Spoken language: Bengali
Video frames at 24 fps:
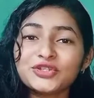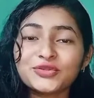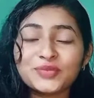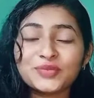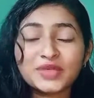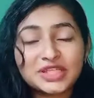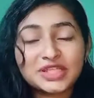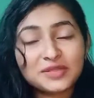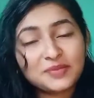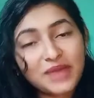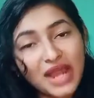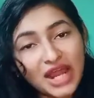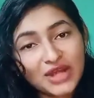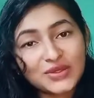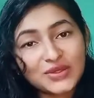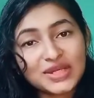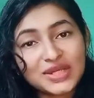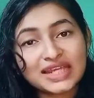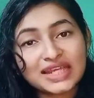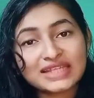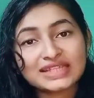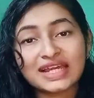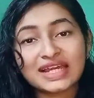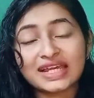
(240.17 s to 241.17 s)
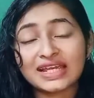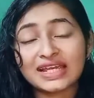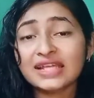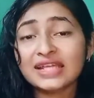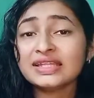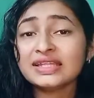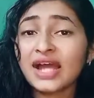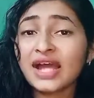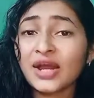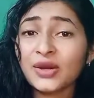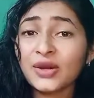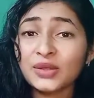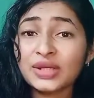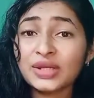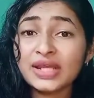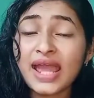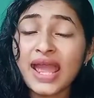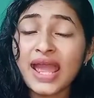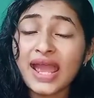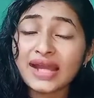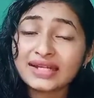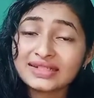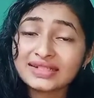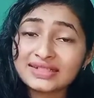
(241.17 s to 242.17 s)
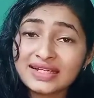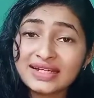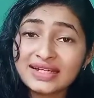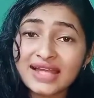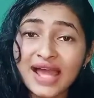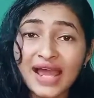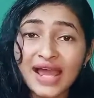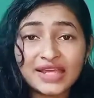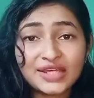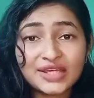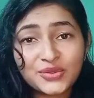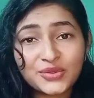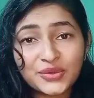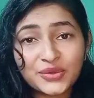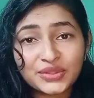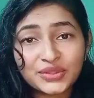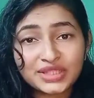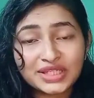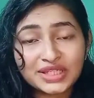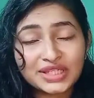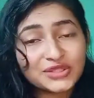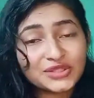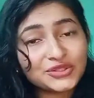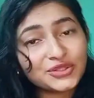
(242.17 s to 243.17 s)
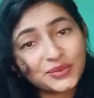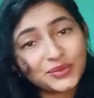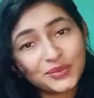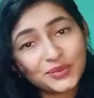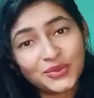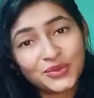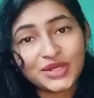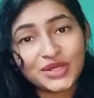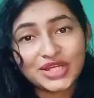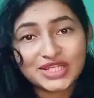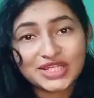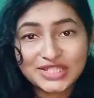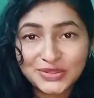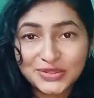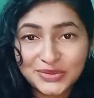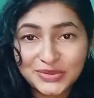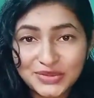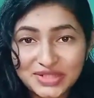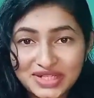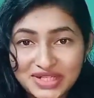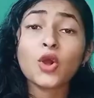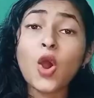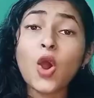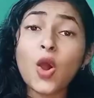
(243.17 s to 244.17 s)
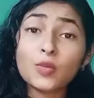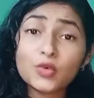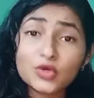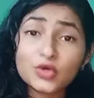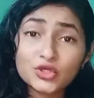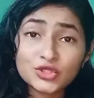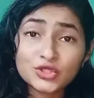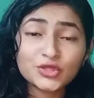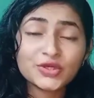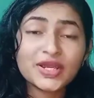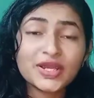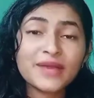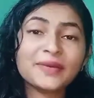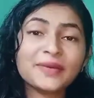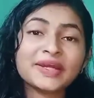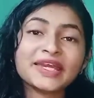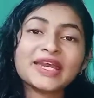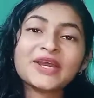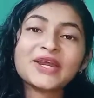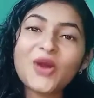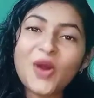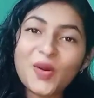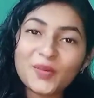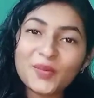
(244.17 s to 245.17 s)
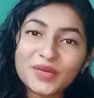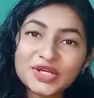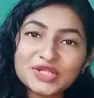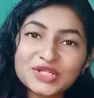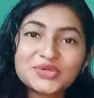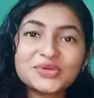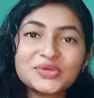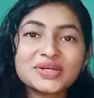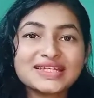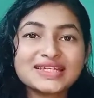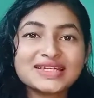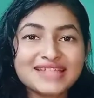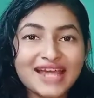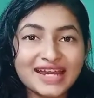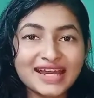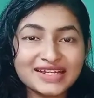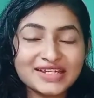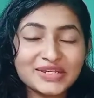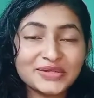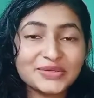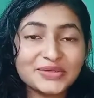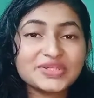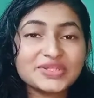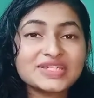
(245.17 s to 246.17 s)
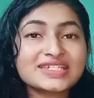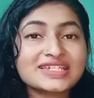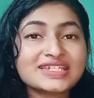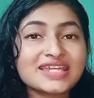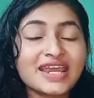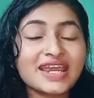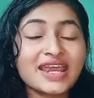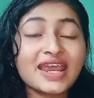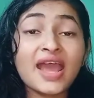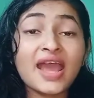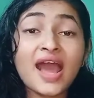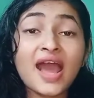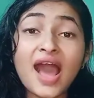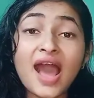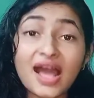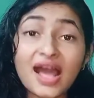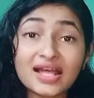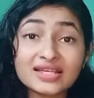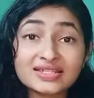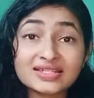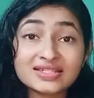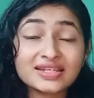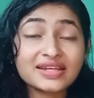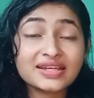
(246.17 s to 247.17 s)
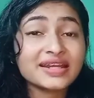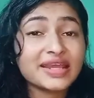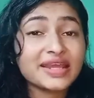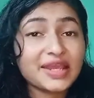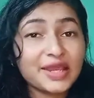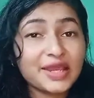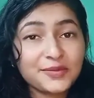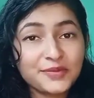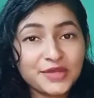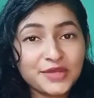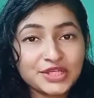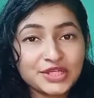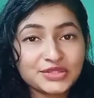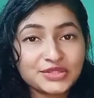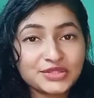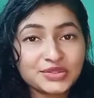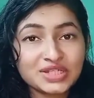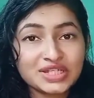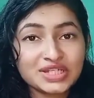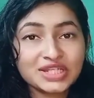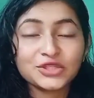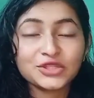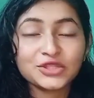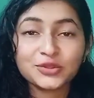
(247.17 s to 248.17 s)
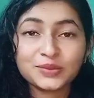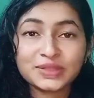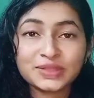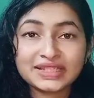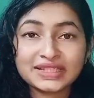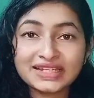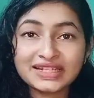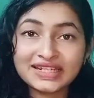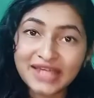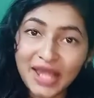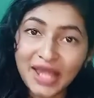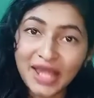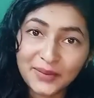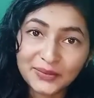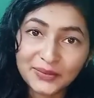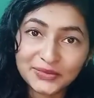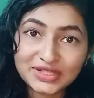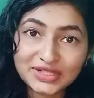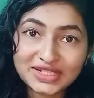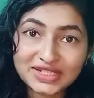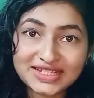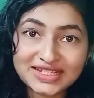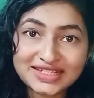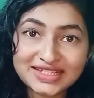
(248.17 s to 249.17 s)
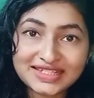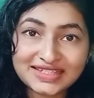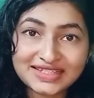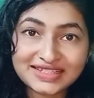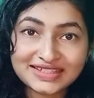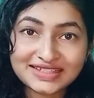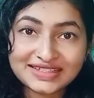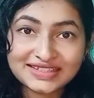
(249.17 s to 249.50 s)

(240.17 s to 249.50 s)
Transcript: তোমাদের ভালো লেগে থাকে তাহলে একটা লাইক করতে কিন্তু ভুলে যেও না অবশ্যই আমাকে কমেন্ট করে জানিও যে আজকের এই ভিডিওটি তোমাদের কেমন লেগেছে